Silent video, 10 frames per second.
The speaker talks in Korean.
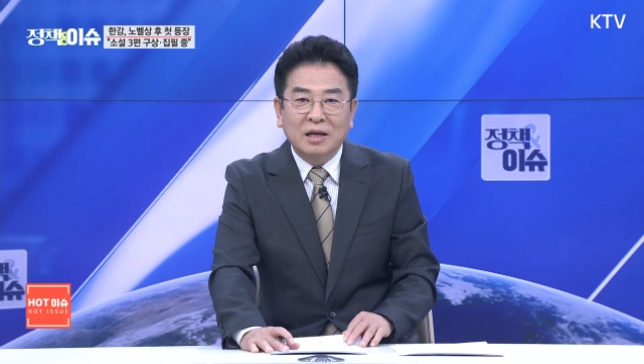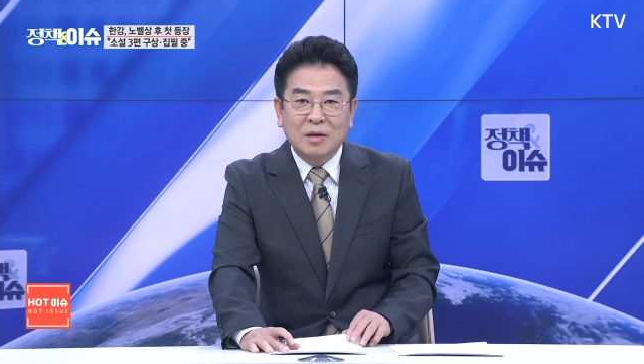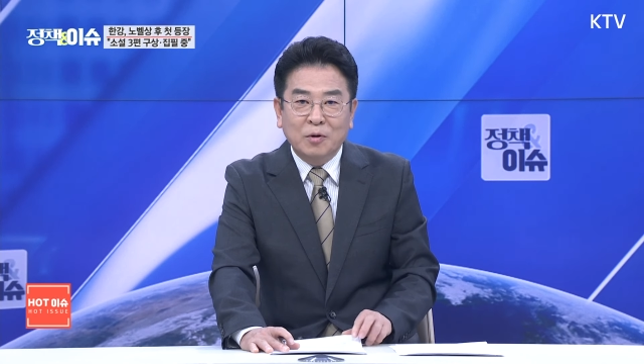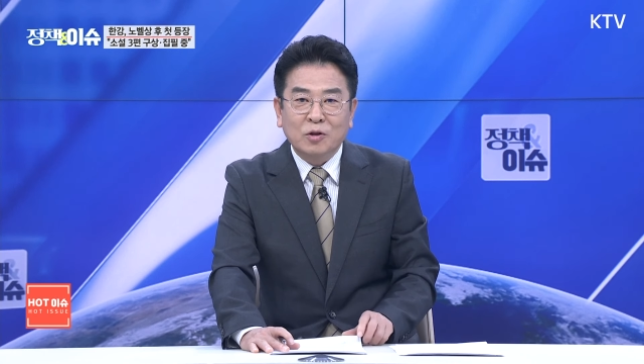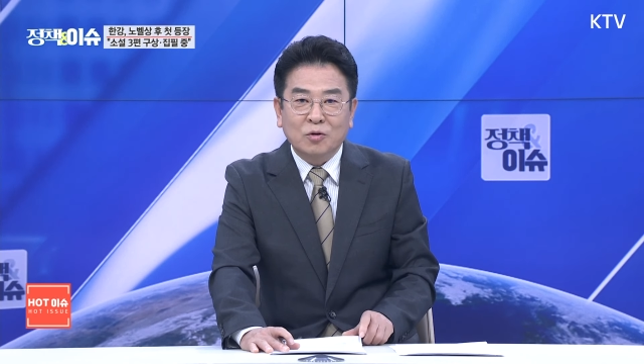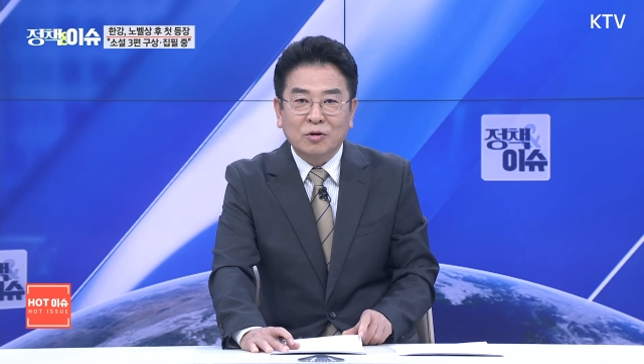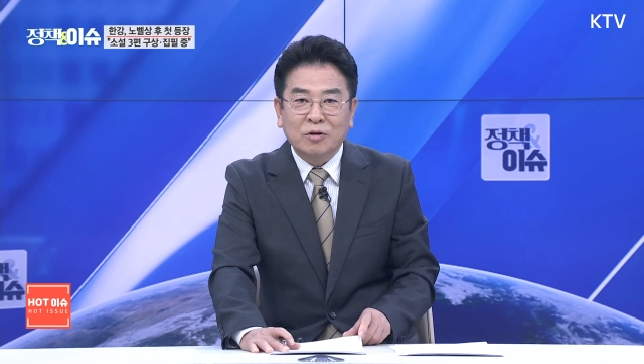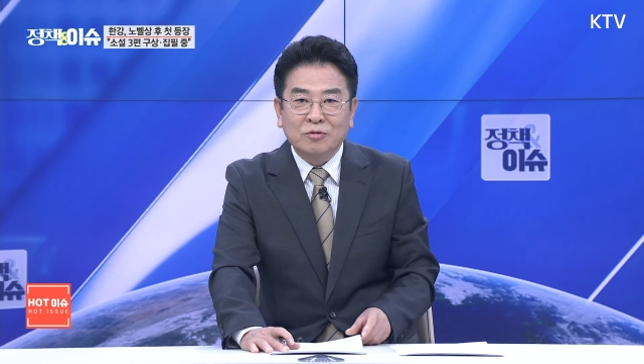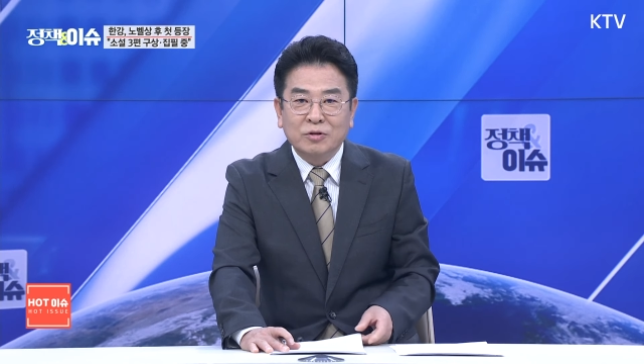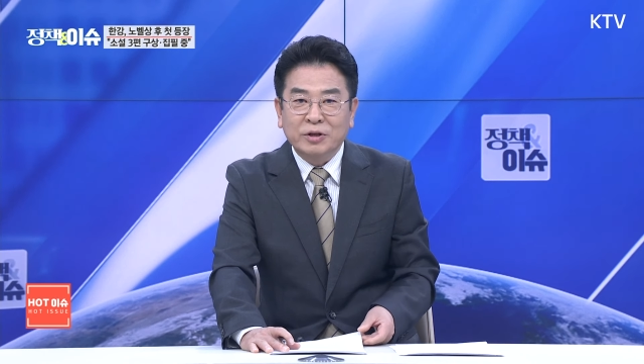이번에도
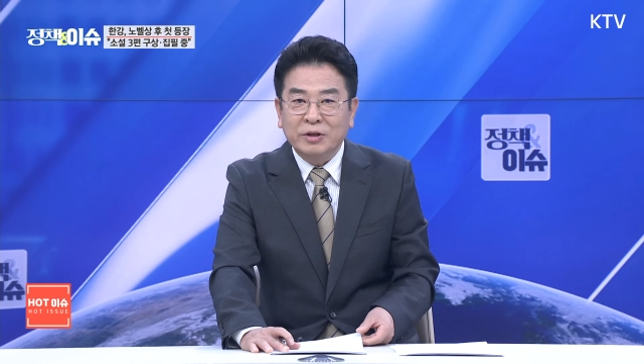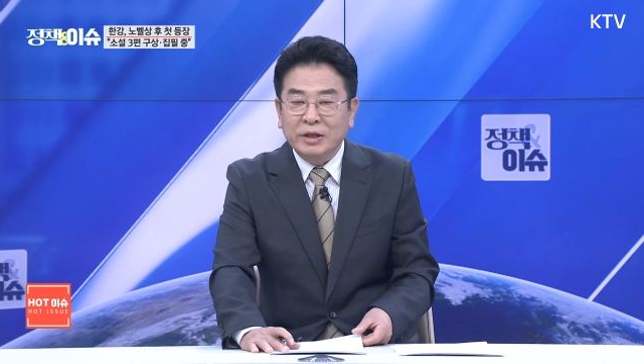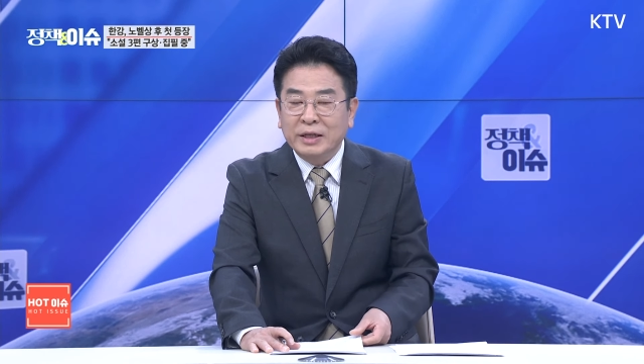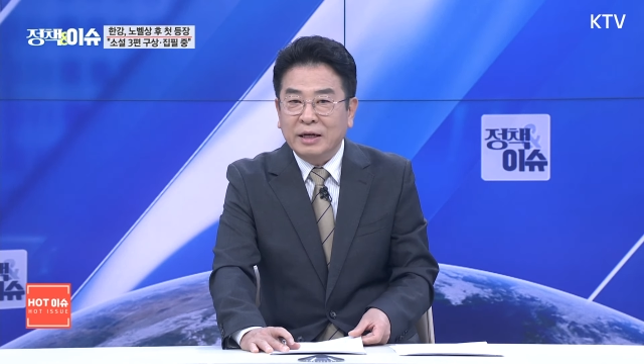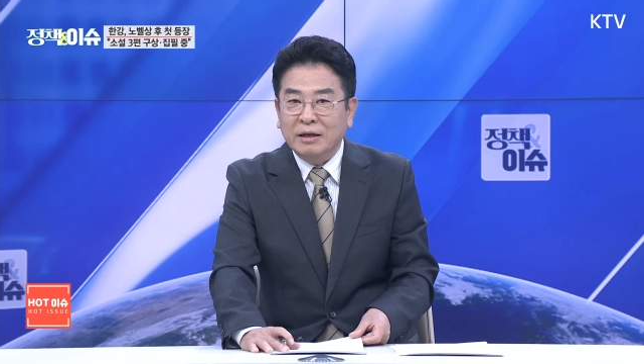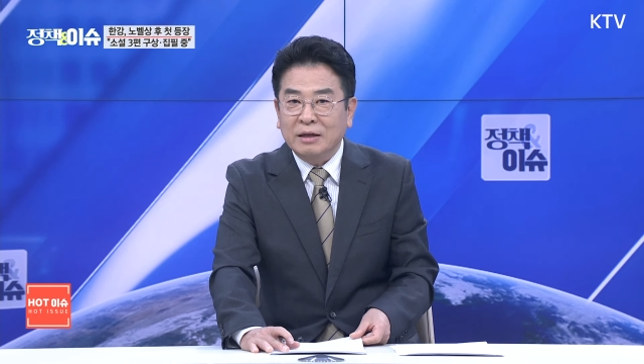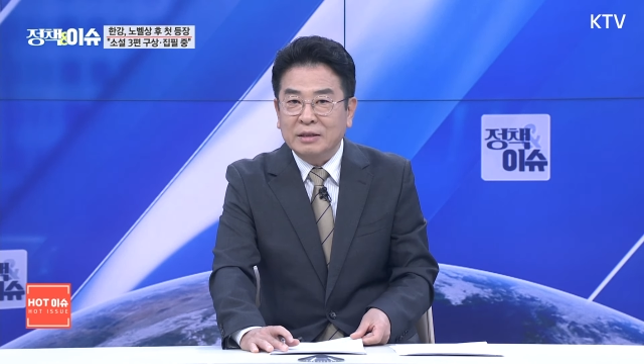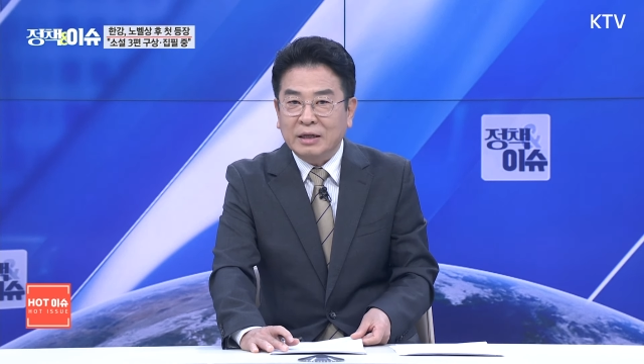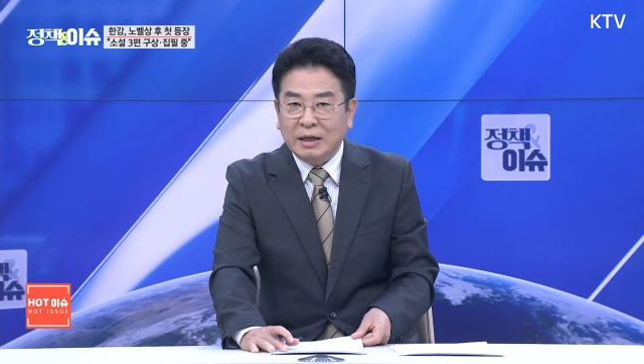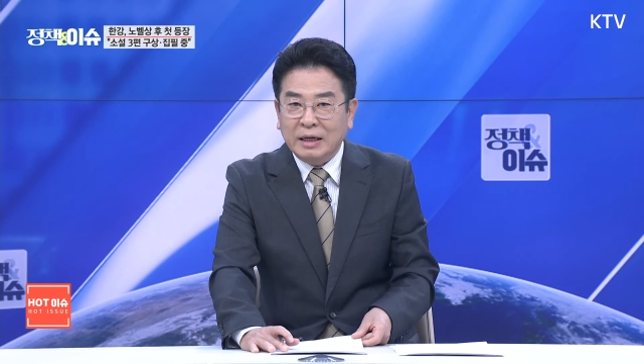그러는군요. 한강
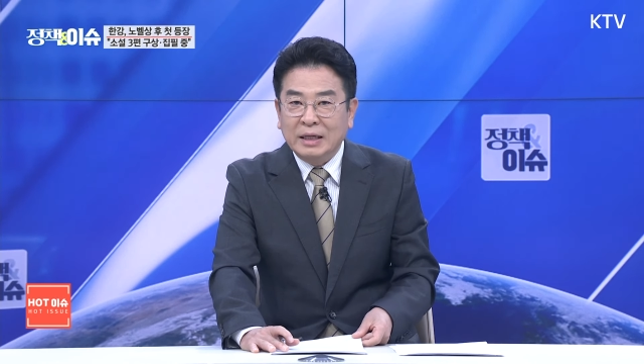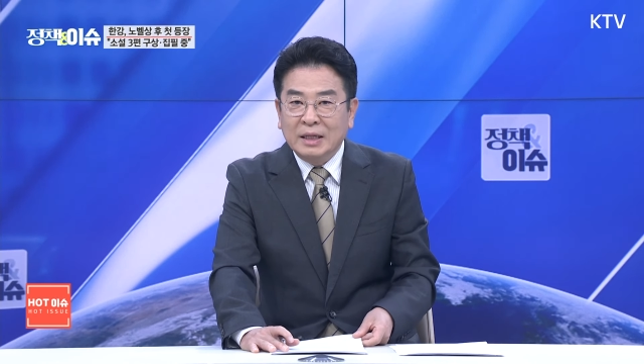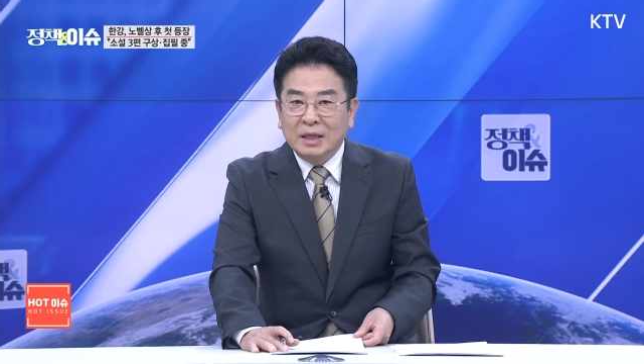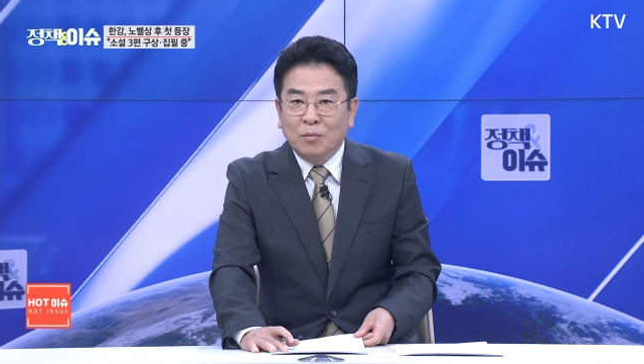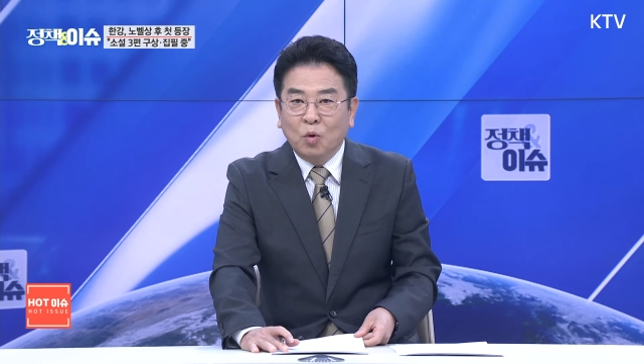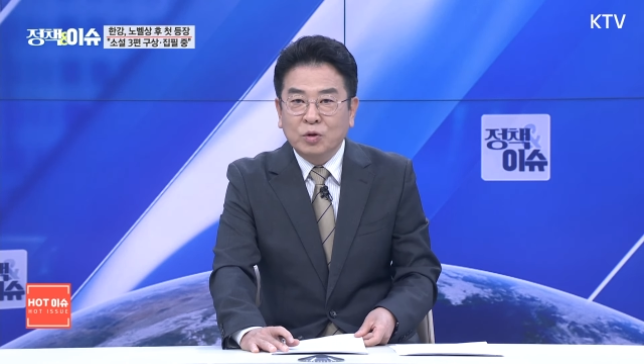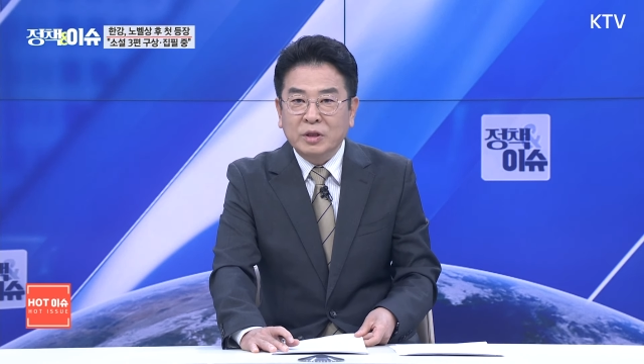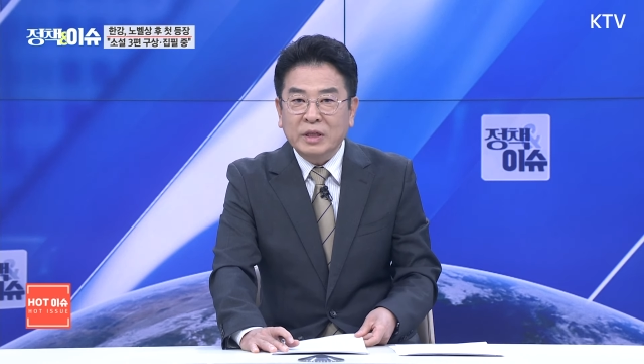작가 모든